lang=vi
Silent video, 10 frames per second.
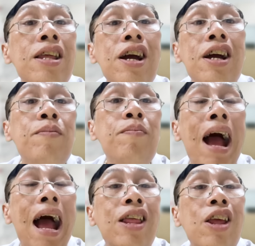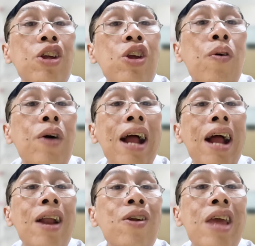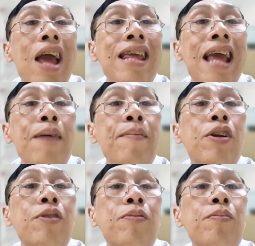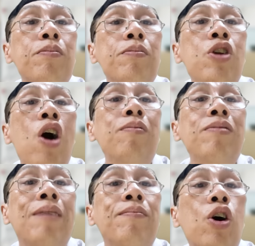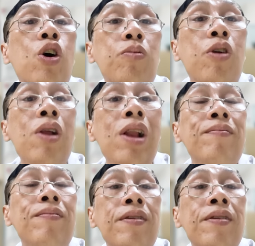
nhưng mà những chỗ khác nó dễ chảy mà nó nó không cầm nó cũng rối lắm